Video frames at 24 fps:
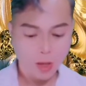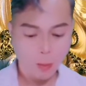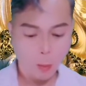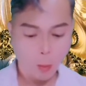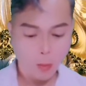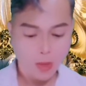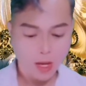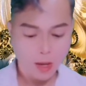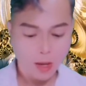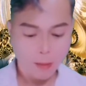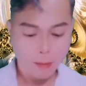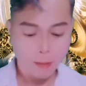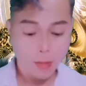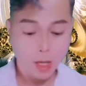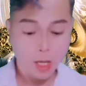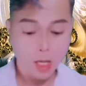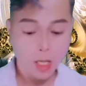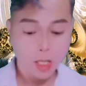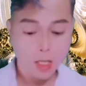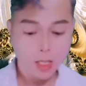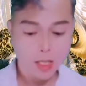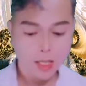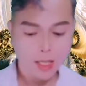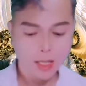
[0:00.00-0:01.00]
chuyện này không hề
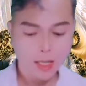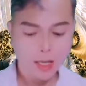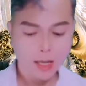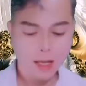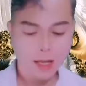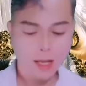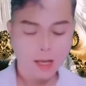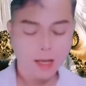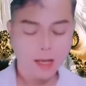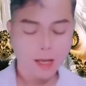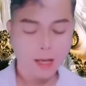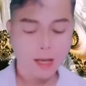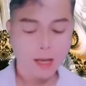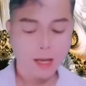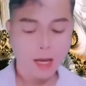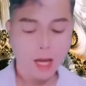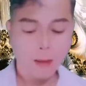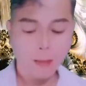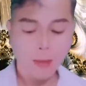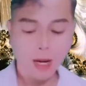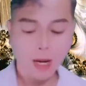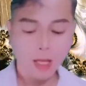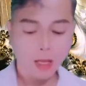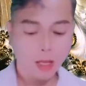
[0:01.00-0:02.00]
đơn giản.
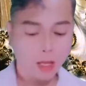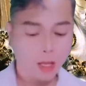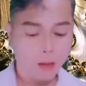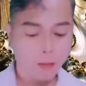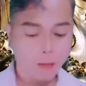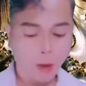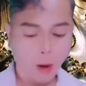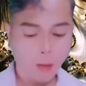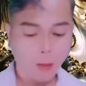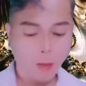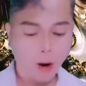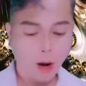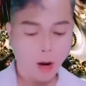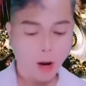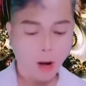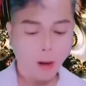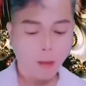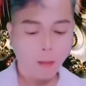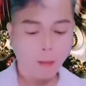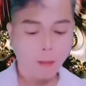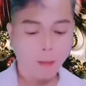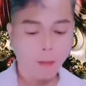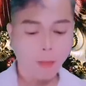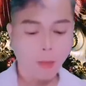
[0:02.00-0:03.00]
Biết
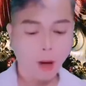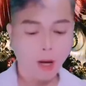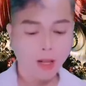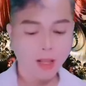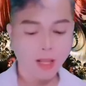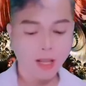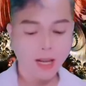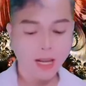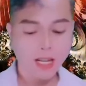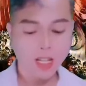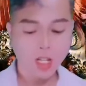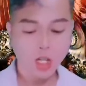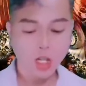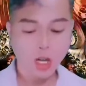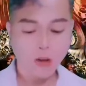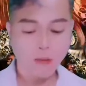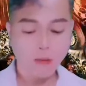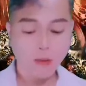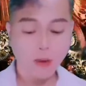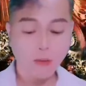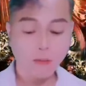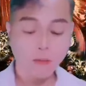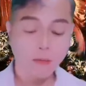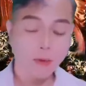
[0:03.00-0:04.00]
rằng tự sát
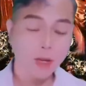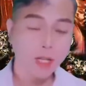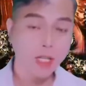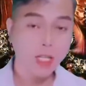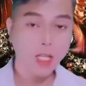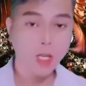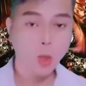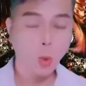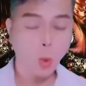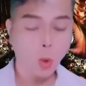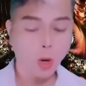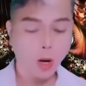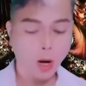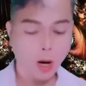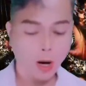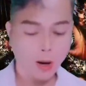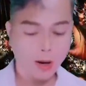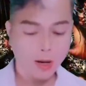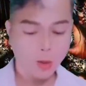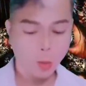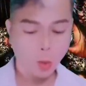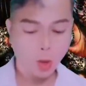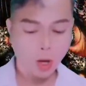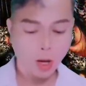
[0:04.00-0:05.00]
sẽ làm liên lụy đến người
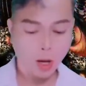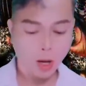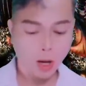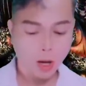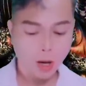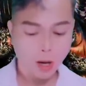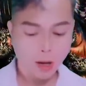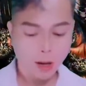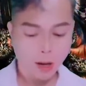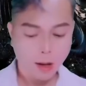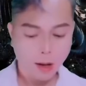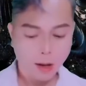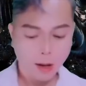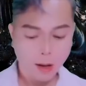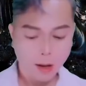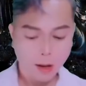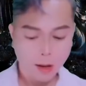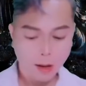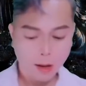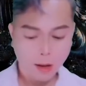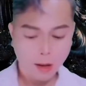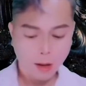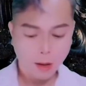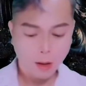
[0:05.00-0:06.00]
khác,
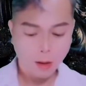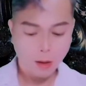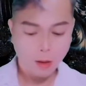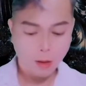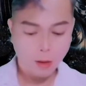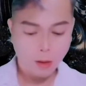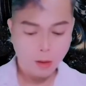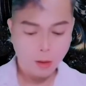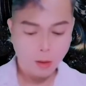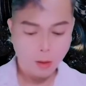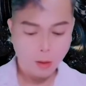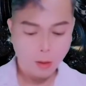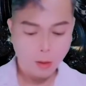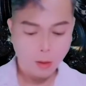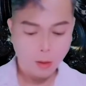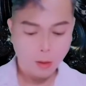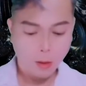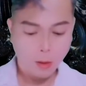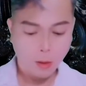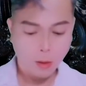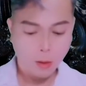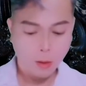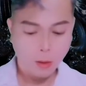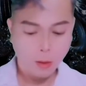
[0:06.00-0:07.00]
nên cùng mẹ nó,
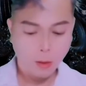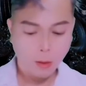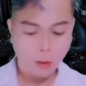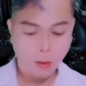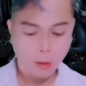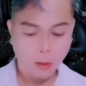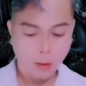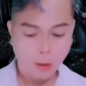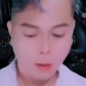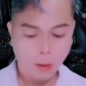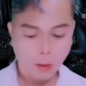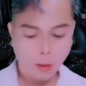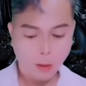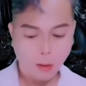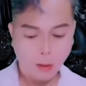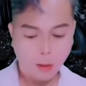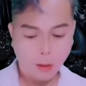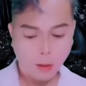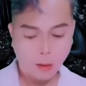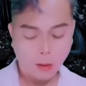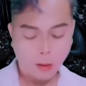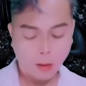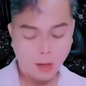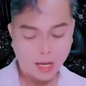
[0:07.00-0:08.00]
em mới
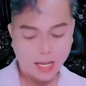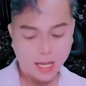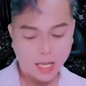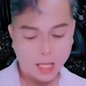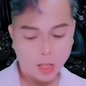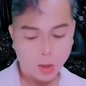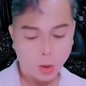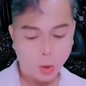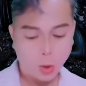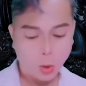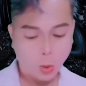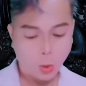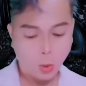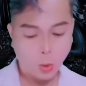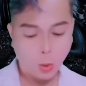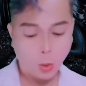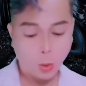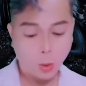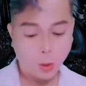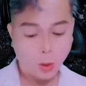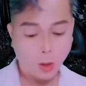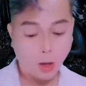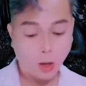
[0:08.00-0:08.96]
dùng cách này để đối phó tôi.